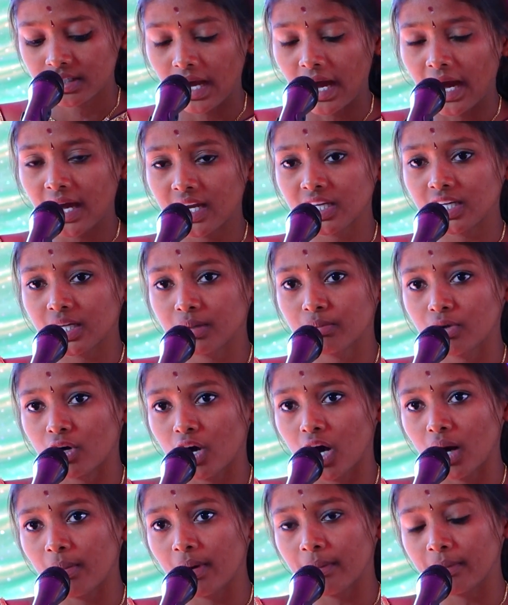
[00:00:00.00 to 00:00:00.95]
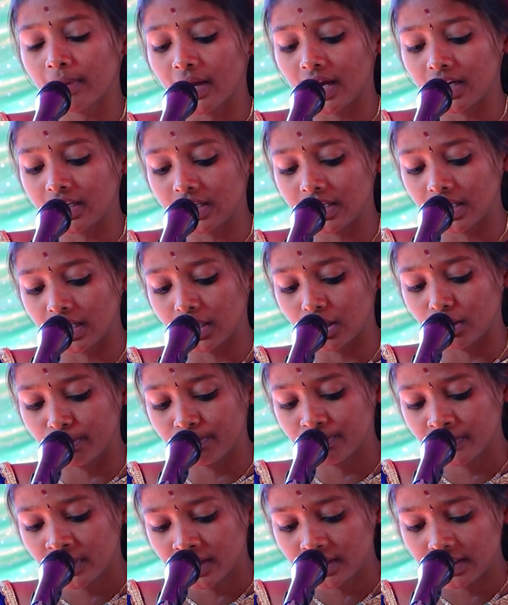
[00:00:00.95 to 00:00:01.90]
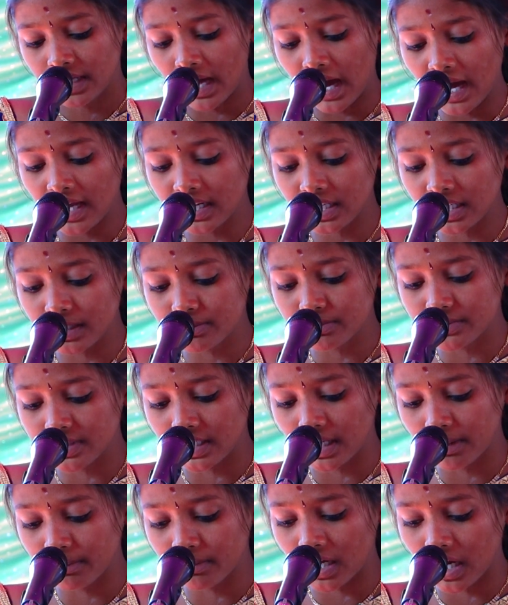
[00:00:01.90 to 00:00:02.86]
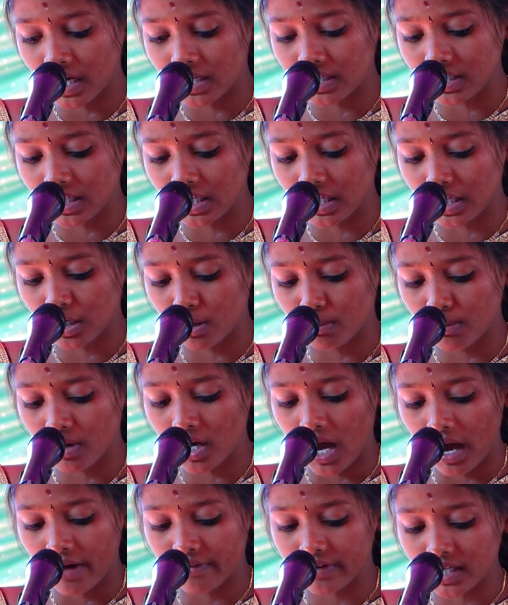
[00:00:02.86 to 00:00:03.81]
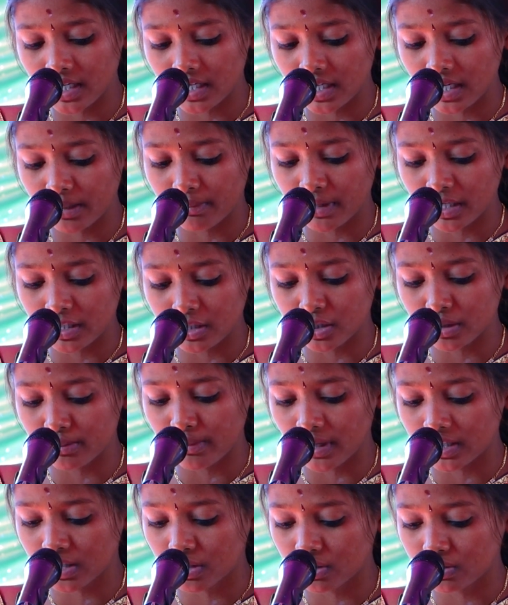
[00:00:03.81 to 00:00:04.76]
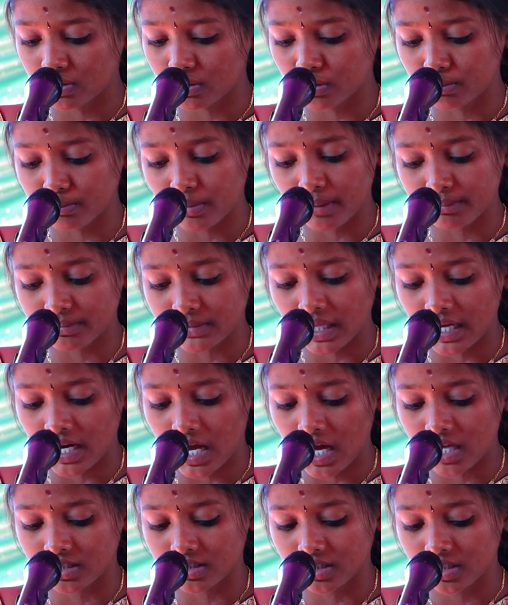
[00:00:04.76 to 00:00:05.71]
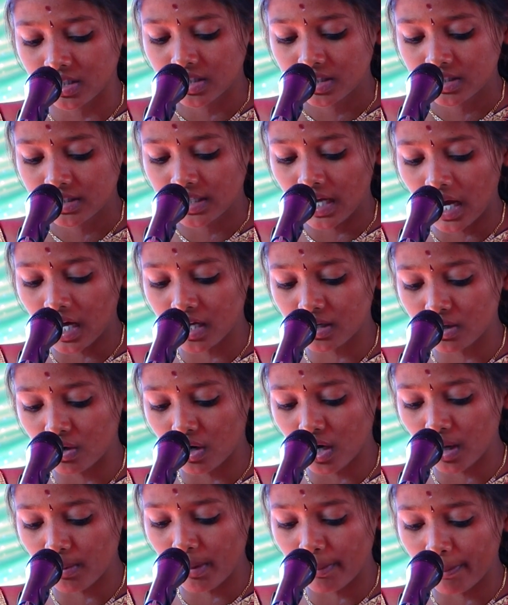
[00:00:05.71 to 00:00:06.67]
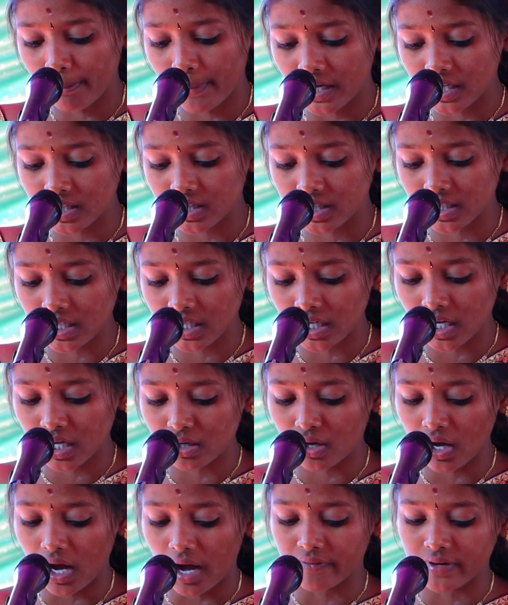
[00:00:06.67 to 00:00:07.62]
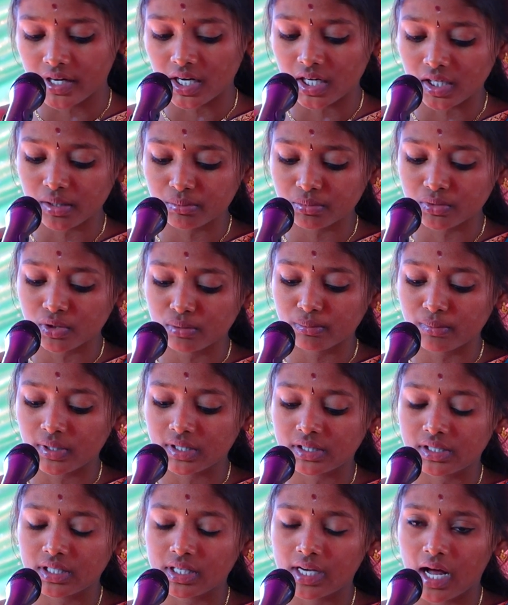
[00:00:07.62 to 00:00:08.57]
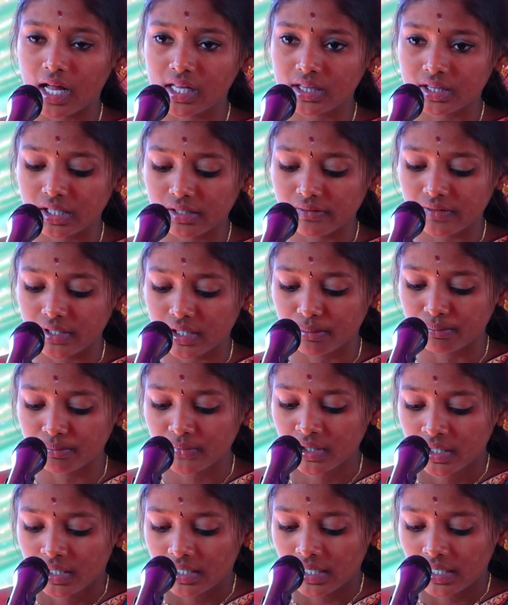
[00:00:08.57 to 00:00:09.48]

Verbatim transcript: யாரிடம் கோபம் காட்டுகிறோம் யாரிடம் சினம் காட்டுகிறோமோ அவரிடம் மட்டும் அது துன்பம் தராது யார் கோபப்படுத்துகிறாரோ அவரையும் துன்பத்தில் ஆழ்த்திவிடும்